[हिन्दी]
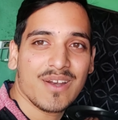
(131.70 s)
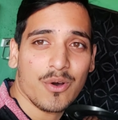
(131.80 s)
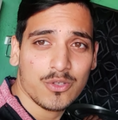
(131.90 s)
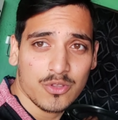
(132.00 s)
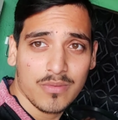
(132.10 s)

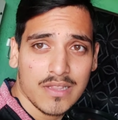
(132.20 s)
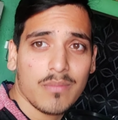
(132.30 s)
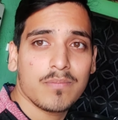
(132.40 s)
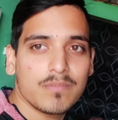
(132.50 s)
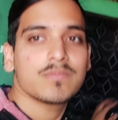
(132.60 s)
लोग तो
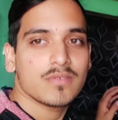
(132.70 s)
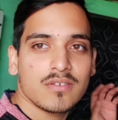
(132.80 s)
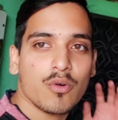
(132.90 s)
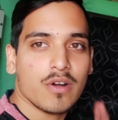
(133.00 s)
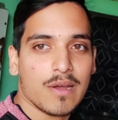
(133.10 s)
मतलब
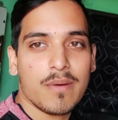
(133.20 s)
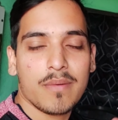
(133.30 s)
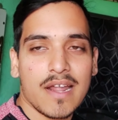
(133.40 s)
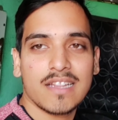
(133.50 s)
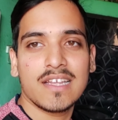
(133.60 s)
कुकर में
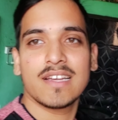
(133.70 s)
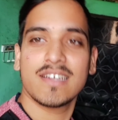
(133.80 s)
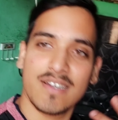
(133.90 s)
बनाते